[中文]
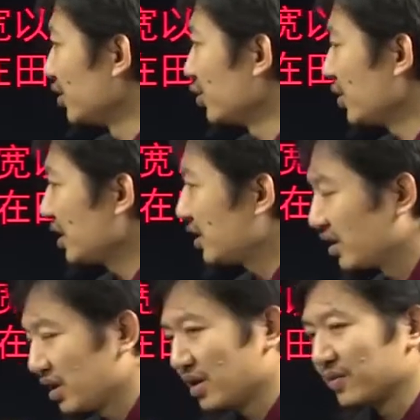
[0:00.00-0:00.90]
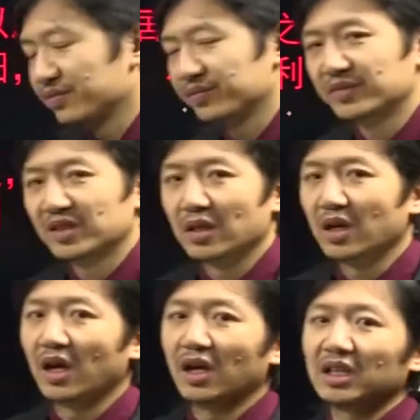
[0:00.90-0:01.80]
君德也。”
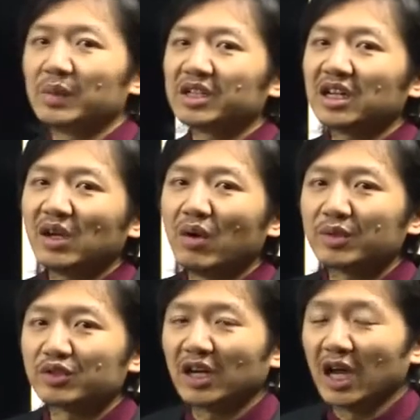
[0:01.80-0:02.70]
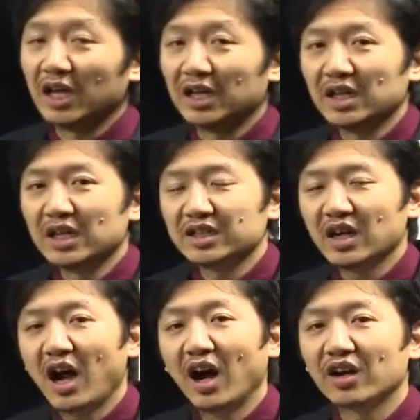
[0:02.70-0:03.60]
啊，那么刚才我们说了，这
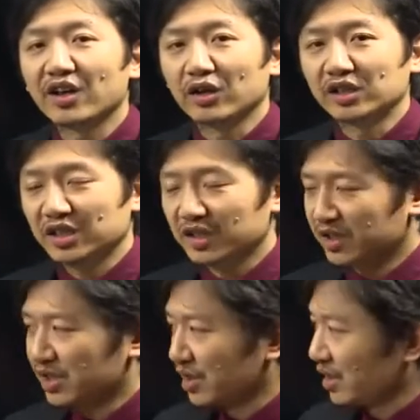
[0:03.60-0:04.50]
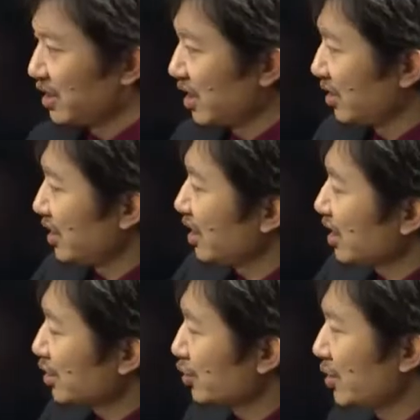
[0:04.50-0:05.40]
个二爻的这个指向应该
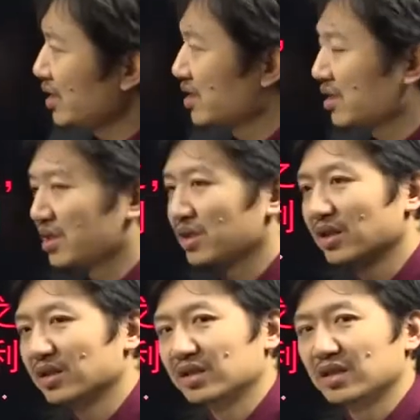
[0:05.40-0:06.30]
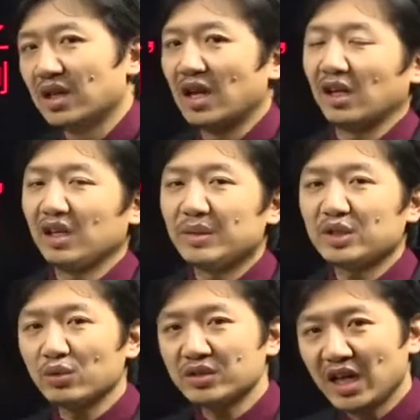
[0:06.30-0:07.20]
是君子之德啊。那么
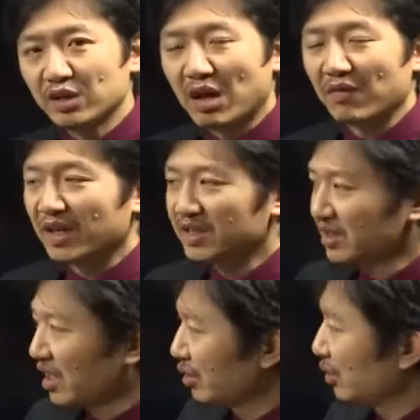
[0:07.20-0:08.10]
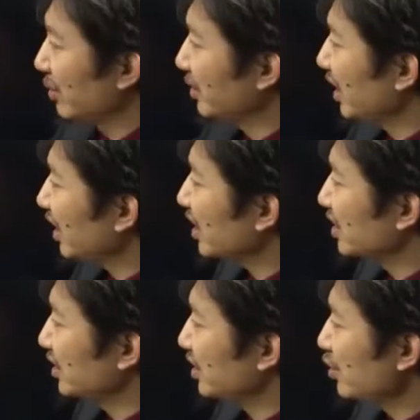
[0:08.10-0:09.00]
从这段文字当中，我们可以很
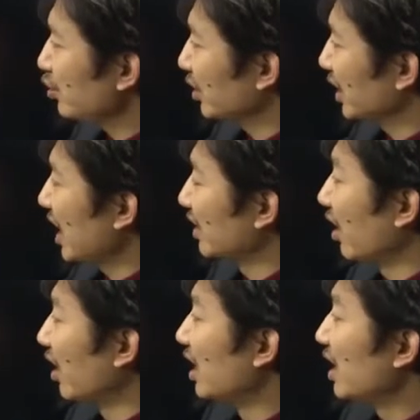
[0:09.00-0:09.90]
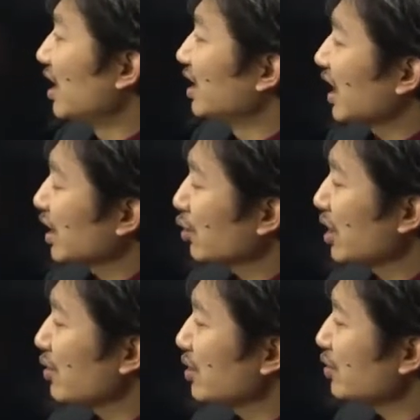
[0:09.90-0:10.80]
清楚的看到，他
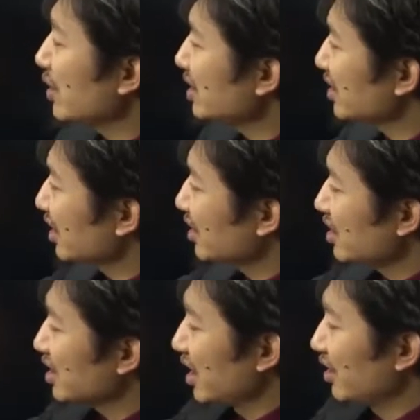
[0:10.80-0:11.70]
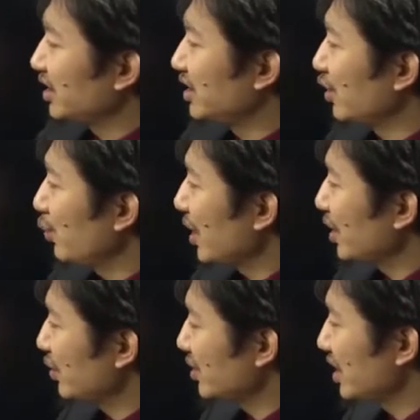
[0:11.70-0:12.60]
对于君子的日常行为
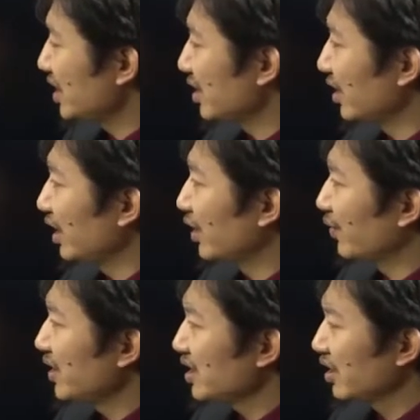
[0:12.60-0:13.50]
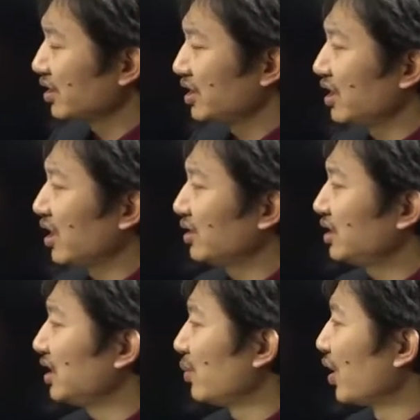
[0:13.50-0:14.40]
去进行了一个非常详
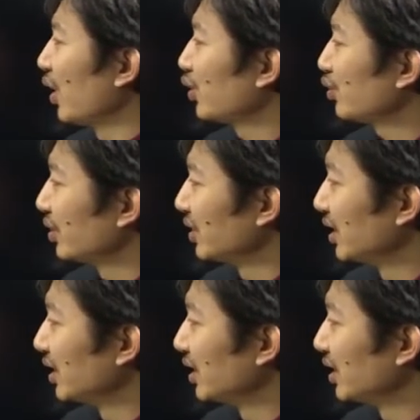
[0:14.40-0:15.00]
细的描述。